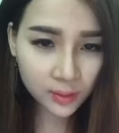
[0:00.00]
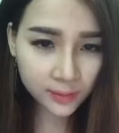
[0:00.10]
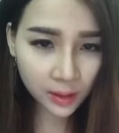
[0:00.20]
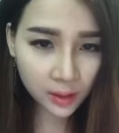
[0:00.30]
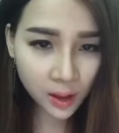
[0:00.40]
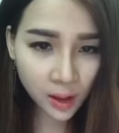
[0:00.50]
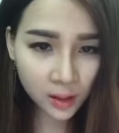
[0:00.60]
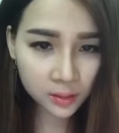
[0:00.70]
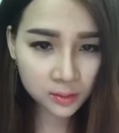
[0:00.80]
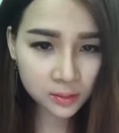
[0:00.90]
nó vẫn
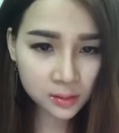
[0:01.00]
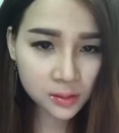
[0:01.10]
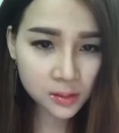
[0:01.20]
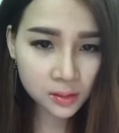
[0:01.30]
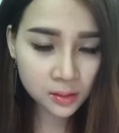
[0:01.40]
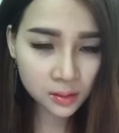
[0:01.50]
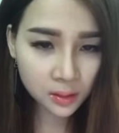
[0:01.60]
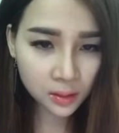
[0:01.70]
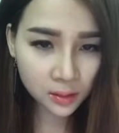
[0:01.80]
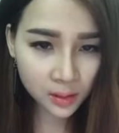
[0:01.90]
còn
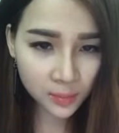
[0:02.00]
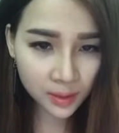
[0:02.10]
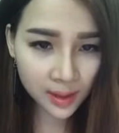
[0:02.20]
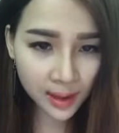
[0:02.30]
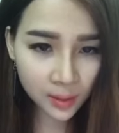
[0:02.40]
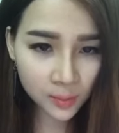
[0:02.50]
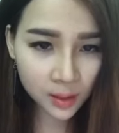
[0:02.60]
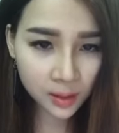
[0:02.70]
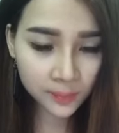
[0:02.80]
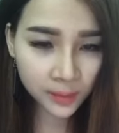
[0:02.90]
ở trong cái da của mình á,